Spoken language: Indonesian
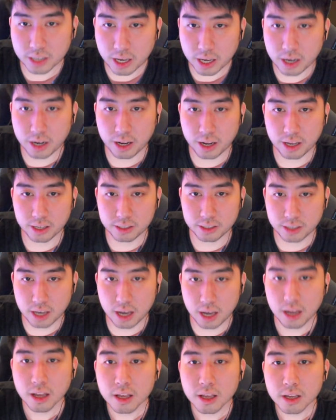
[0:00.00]
ya guys
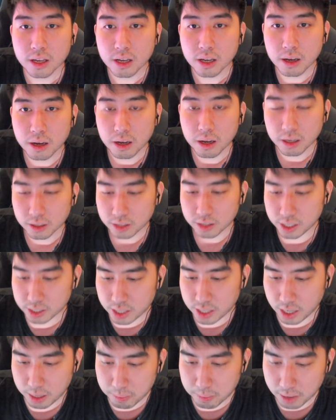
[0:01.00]
ya. Di
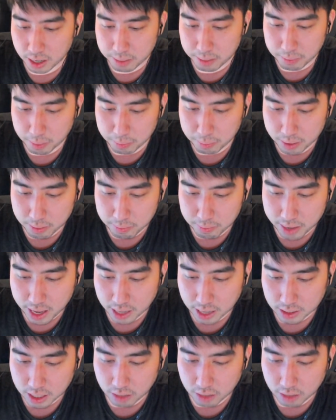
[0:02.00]
sini melihatkan